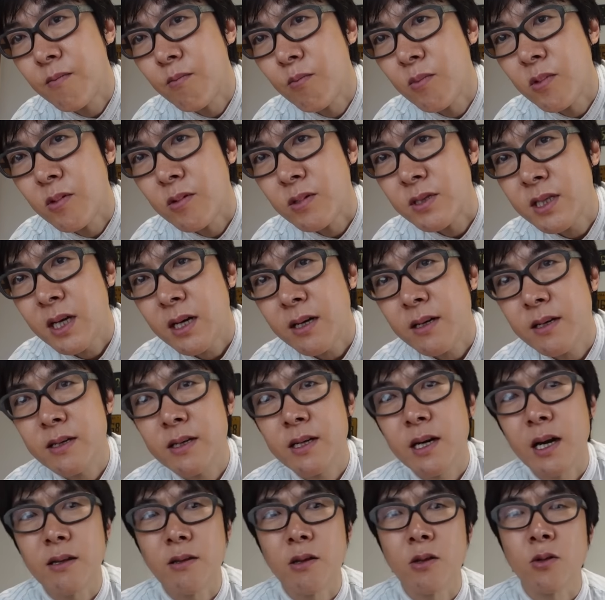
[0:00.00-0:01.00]
もう
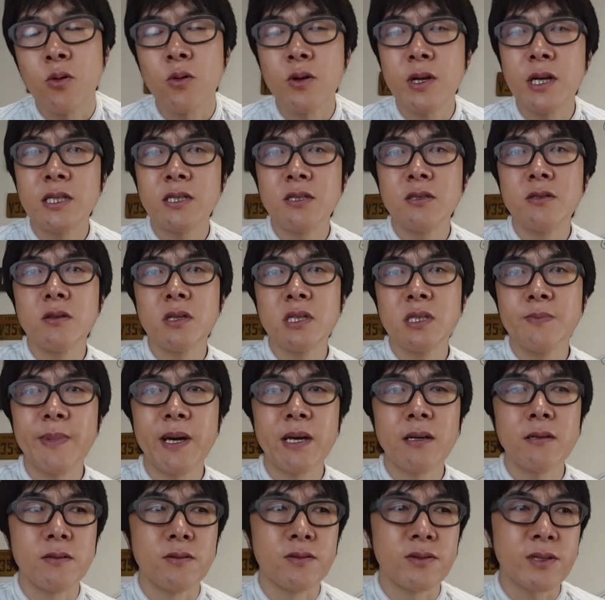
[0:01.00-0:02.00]
サッカーの
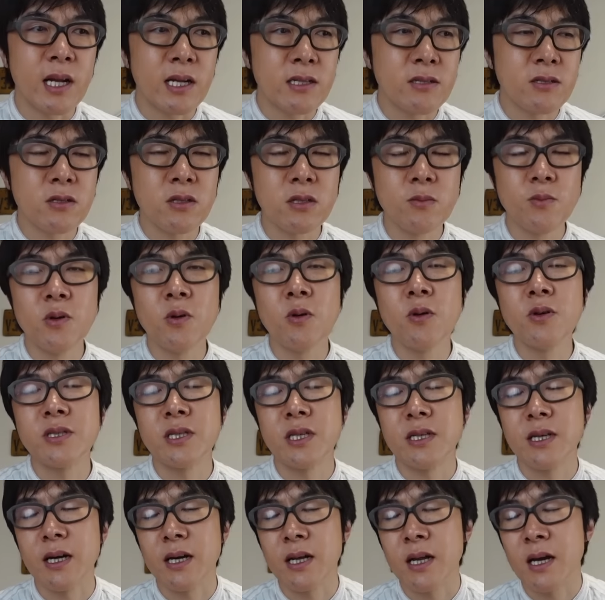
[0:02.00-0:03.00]
トレシュートスパイク2つとも干し
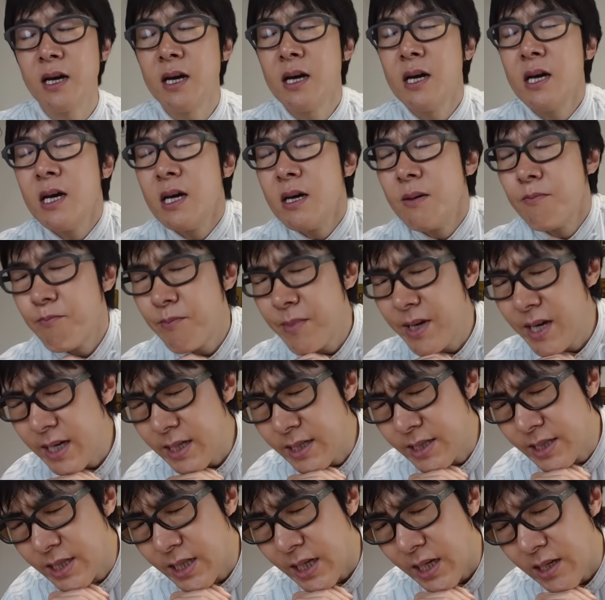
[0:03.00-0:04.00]
てたから、
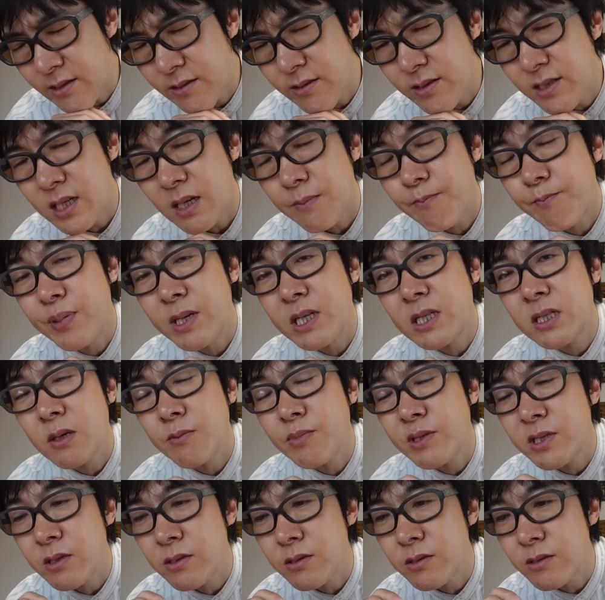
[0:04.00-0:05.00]
めちゃくちゃび
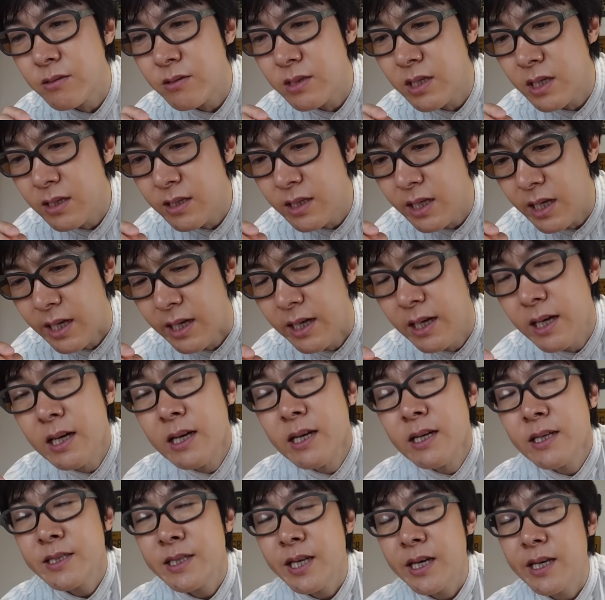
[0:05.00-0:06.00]
しょびしょに濡れて
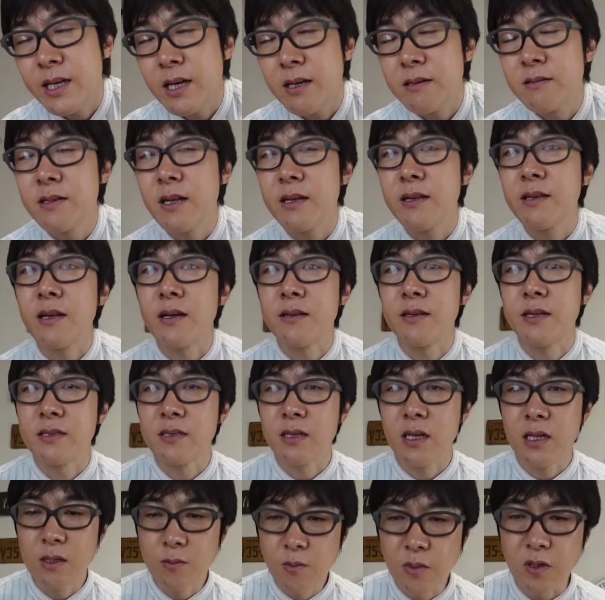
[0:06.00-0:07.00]
最悪だったんで
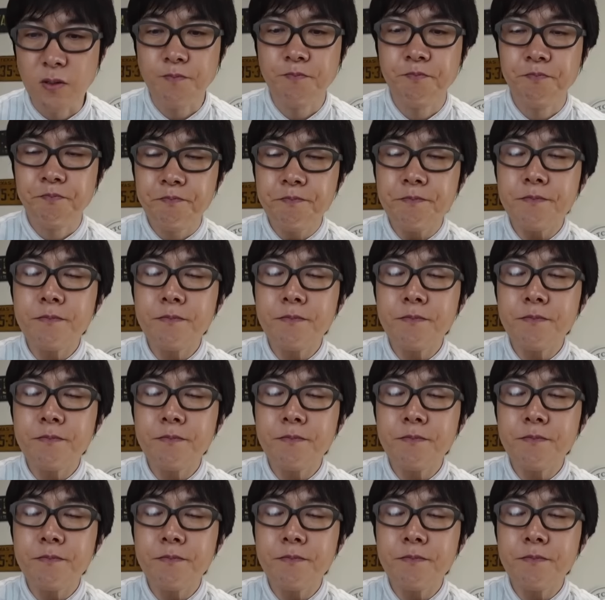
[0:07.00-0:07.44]
すけども、